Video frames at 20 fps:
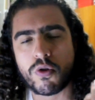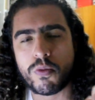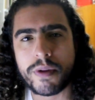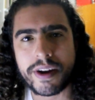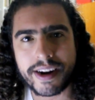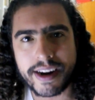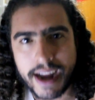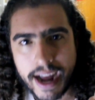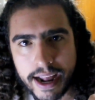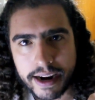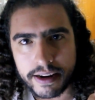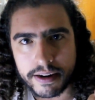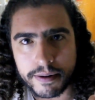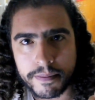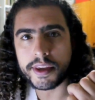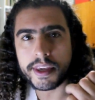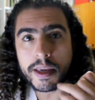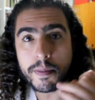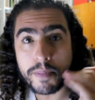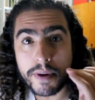comer carne,
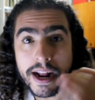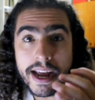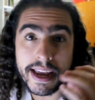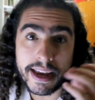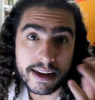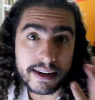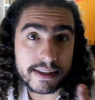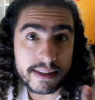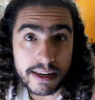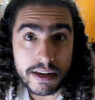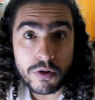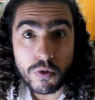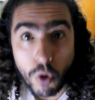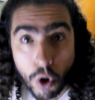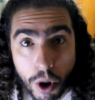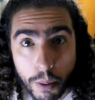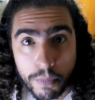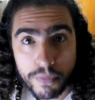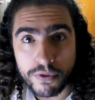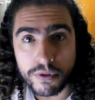que para ela seria
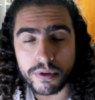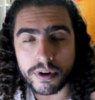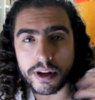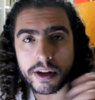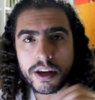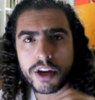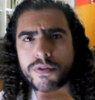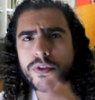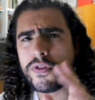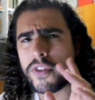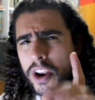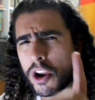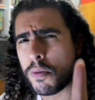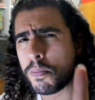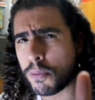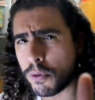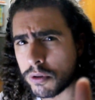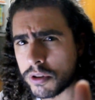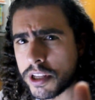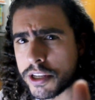o óbvio, né? Eu vou falar
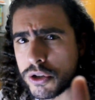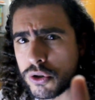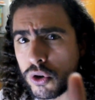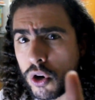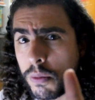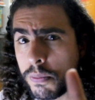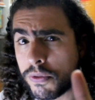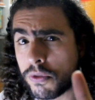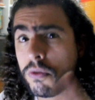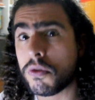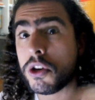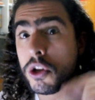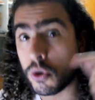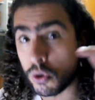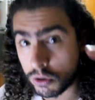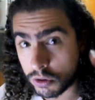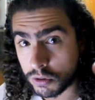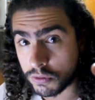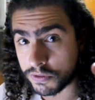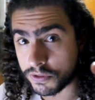um pouco desse óbvio em
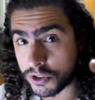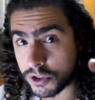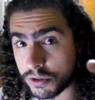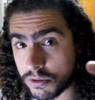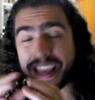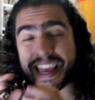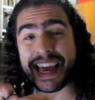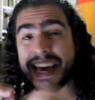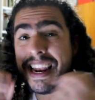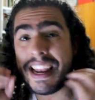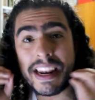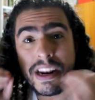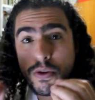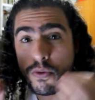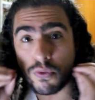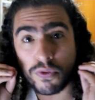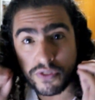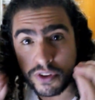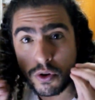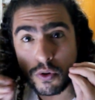outro vídeo. Ela
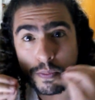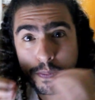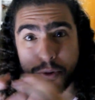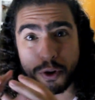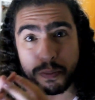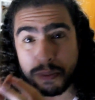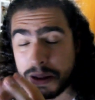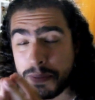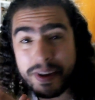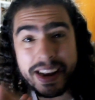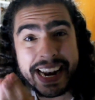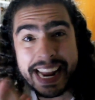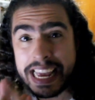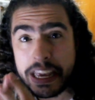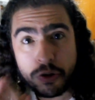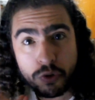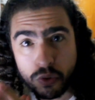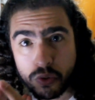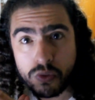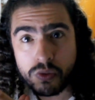não viu problema
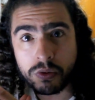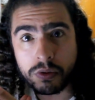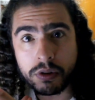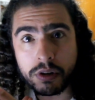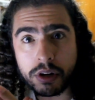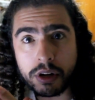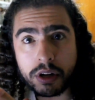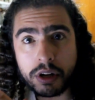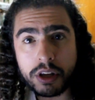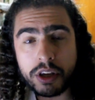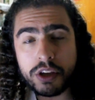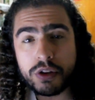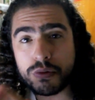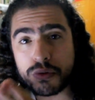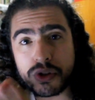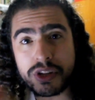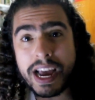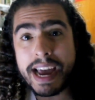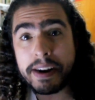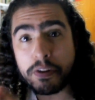nenhum em
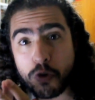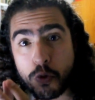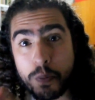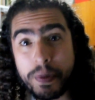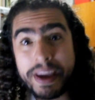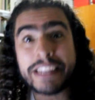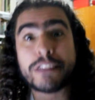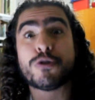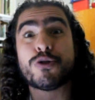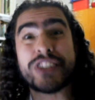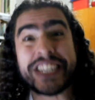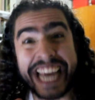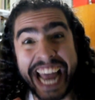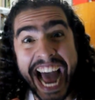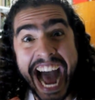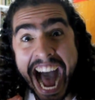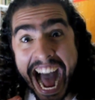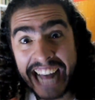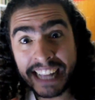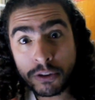usar argumentos
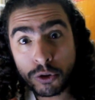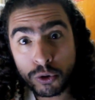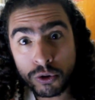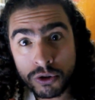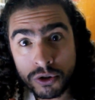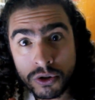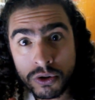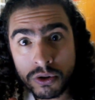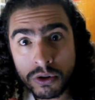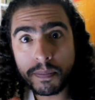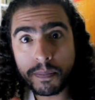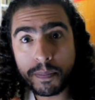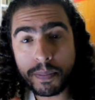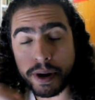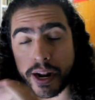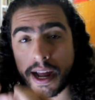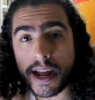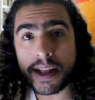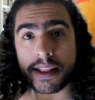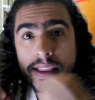errados
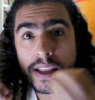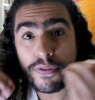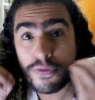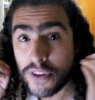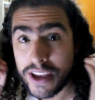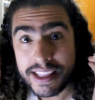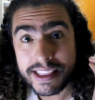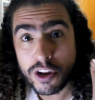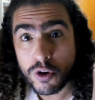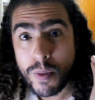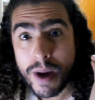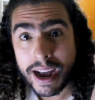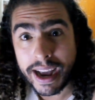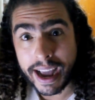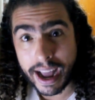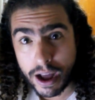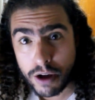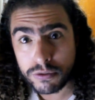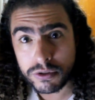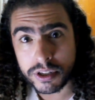para defender uma
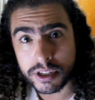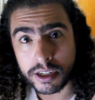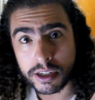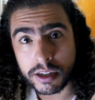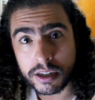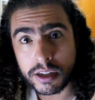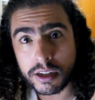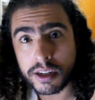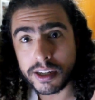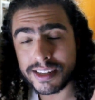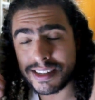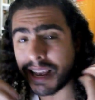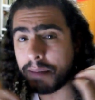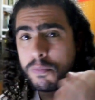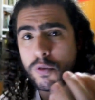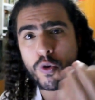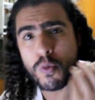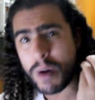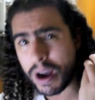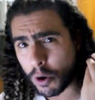causa.
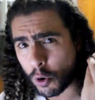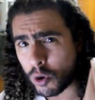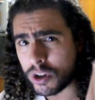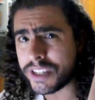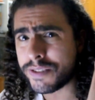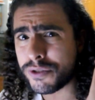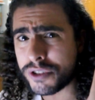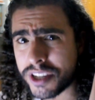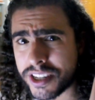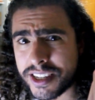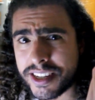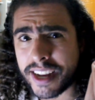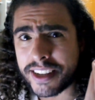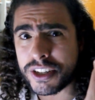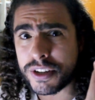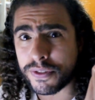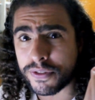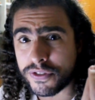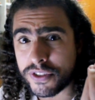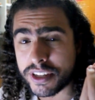Sabe, uma coisa é você ser
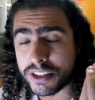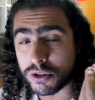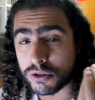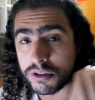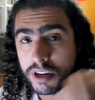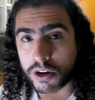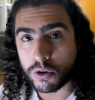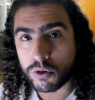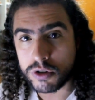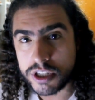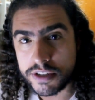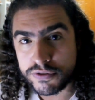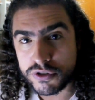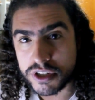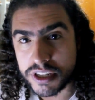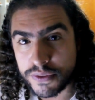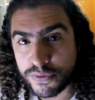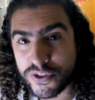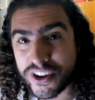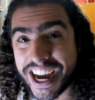ativista, outra coisa é
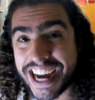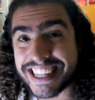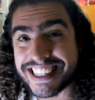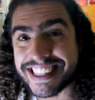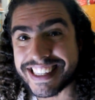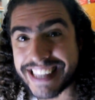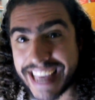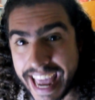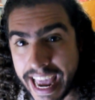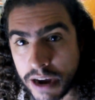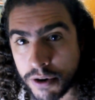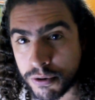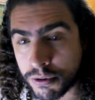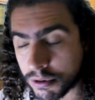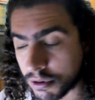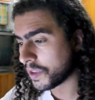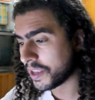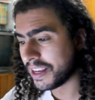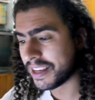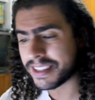você ficar
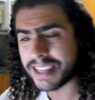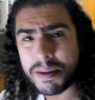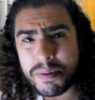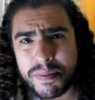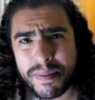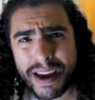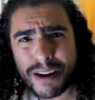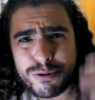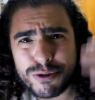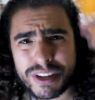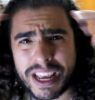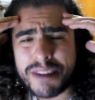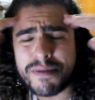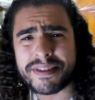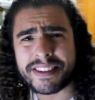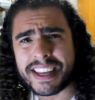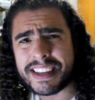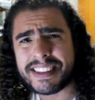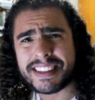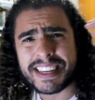cego. Sabe, me acusaram
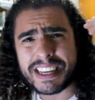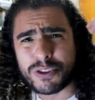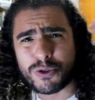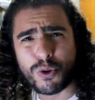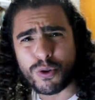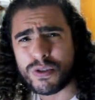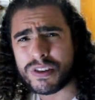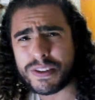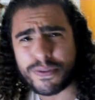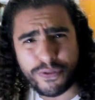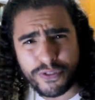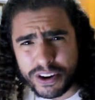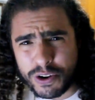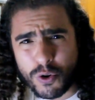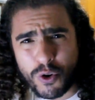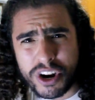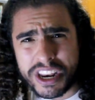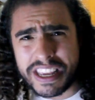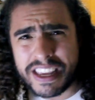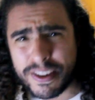até de ser dono de
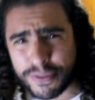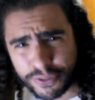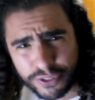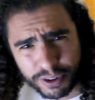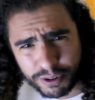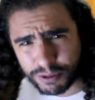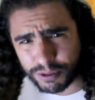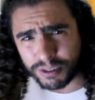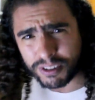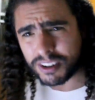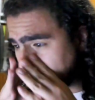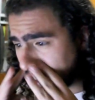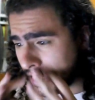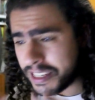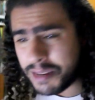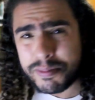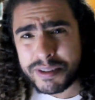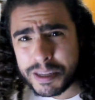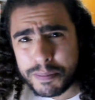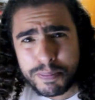frigorífico.
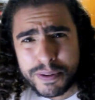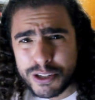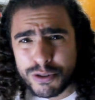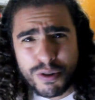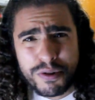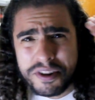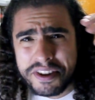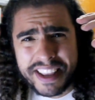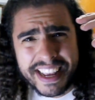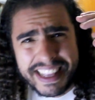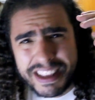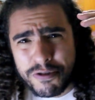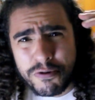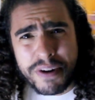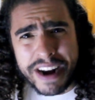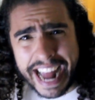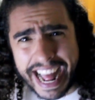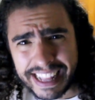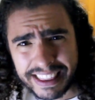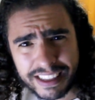Sabe, esse pessoal não entendeu
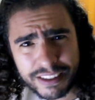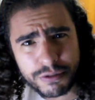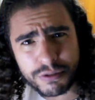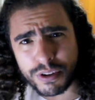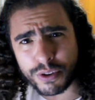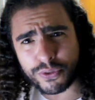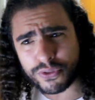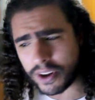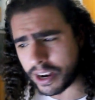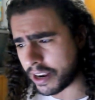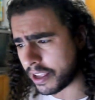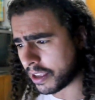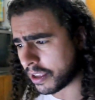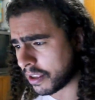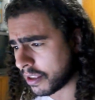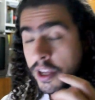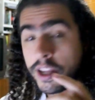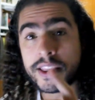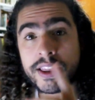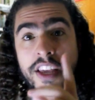nada do que eu
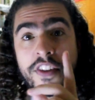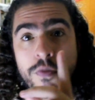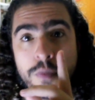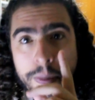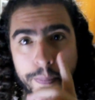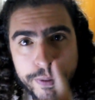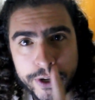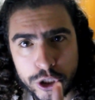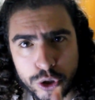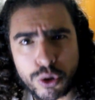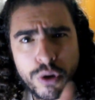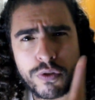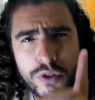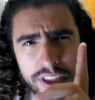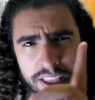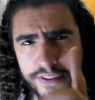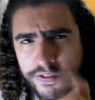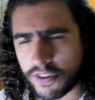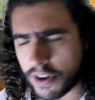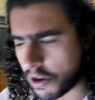falei. Teve uma pessoa, vou
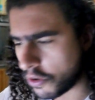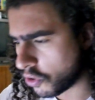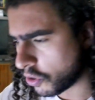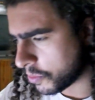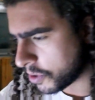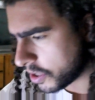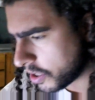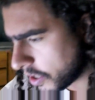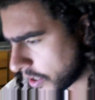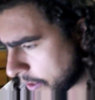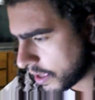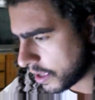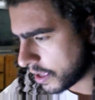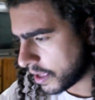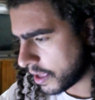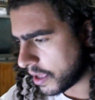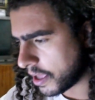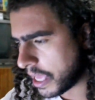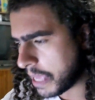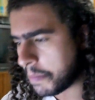até falar o nome dele,
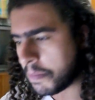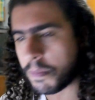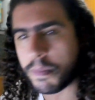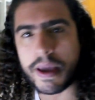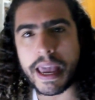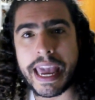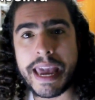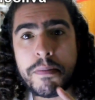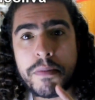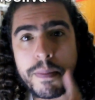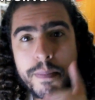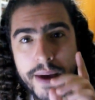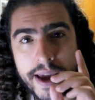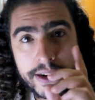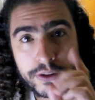é M. M